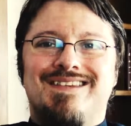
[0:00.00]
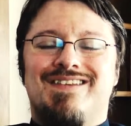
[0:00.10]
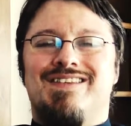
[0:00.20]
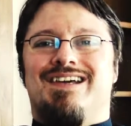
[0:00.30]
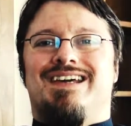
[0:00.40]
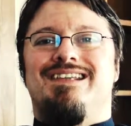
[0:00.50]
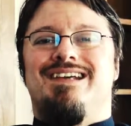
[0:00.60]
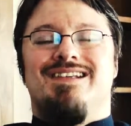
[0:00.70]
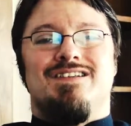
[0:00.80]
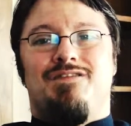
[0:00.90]
sozusagen
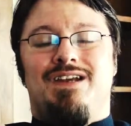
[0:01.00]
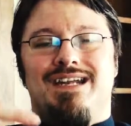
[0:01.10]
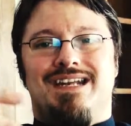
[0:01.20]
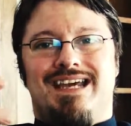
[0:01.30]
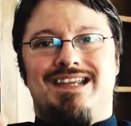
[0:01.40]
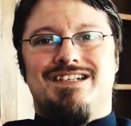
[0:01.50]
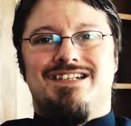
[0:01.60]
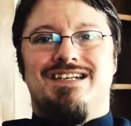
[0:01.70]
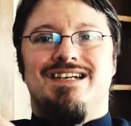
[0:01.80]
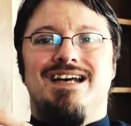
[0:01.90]
richtige, so also viel
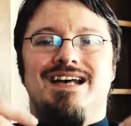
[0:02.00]
energetische